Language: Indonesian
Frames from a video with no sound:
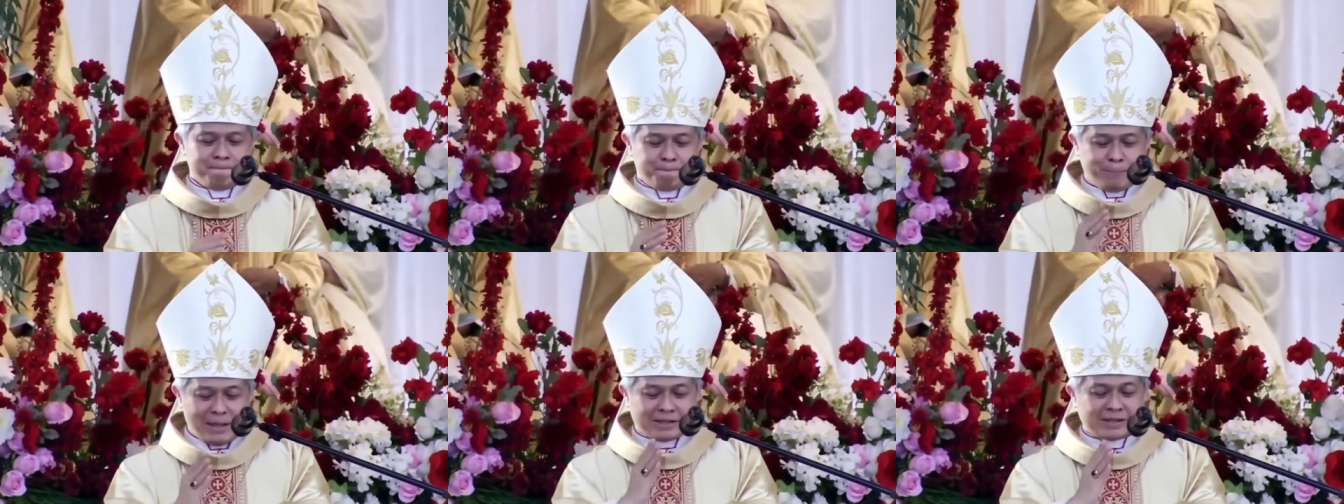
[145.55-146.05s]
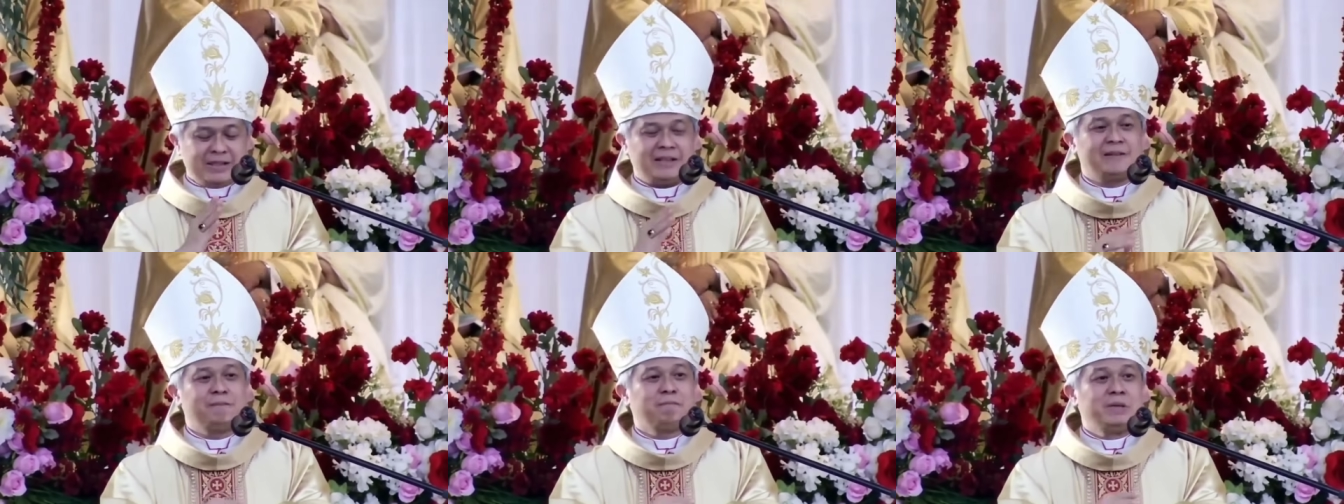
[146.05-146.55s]
Pasti
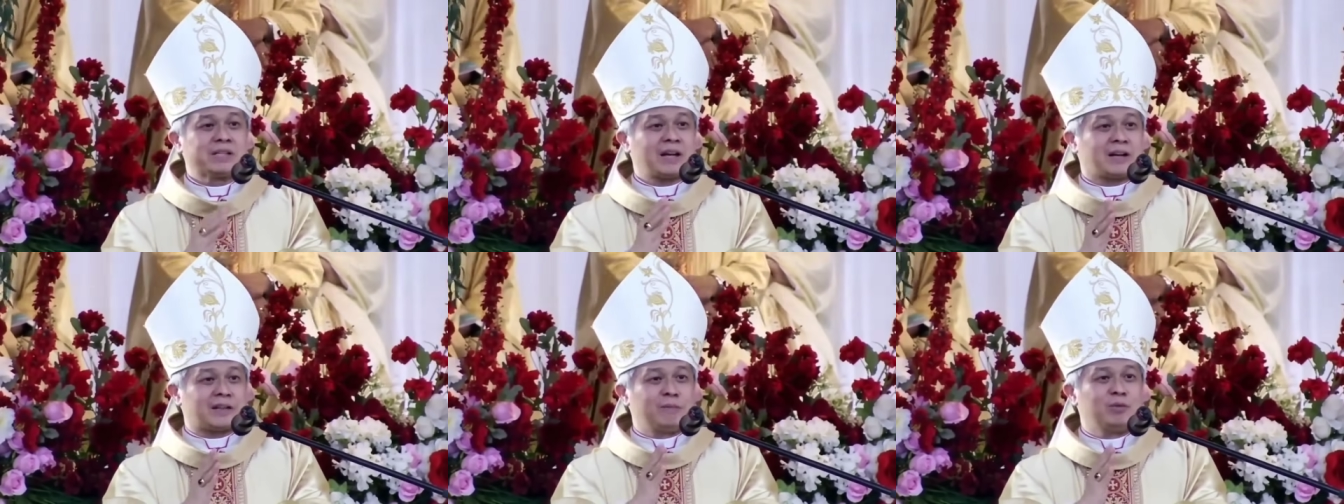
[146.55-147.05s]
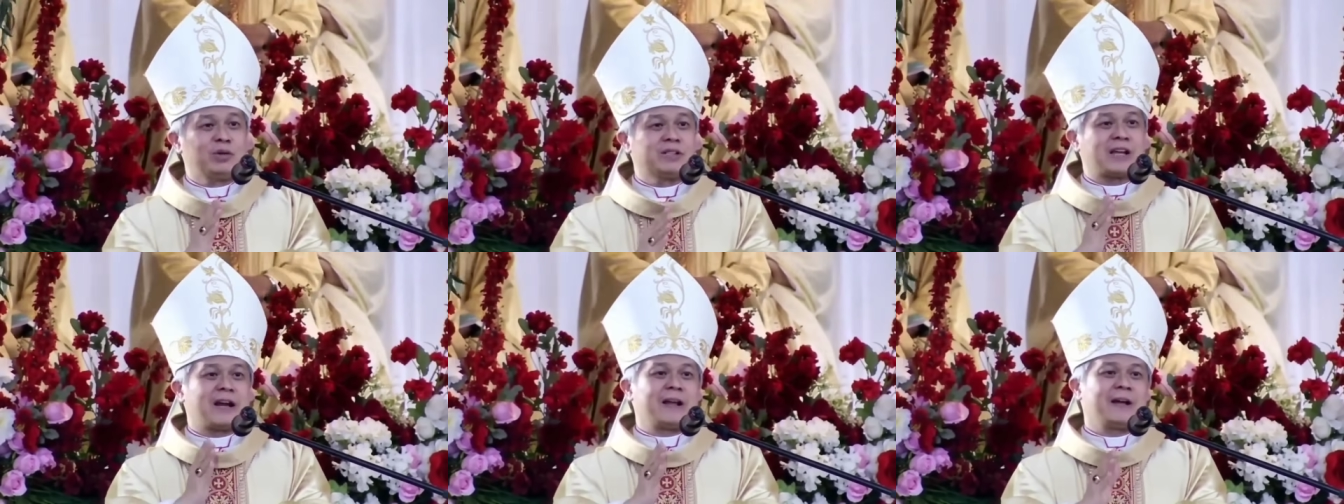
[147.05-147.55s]
bisa ketemu di
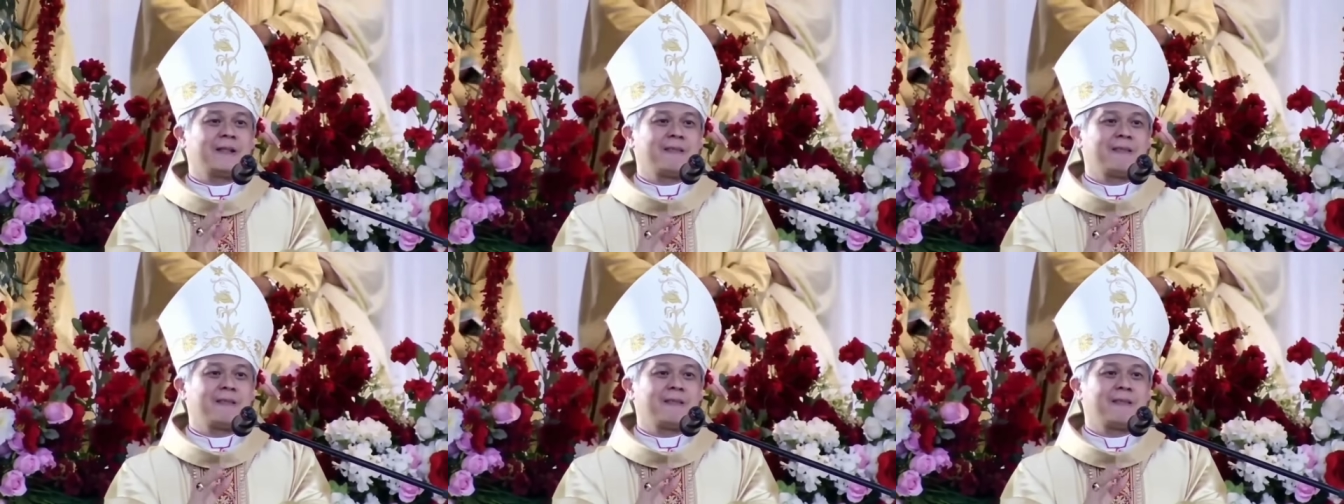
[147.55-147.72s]
sana.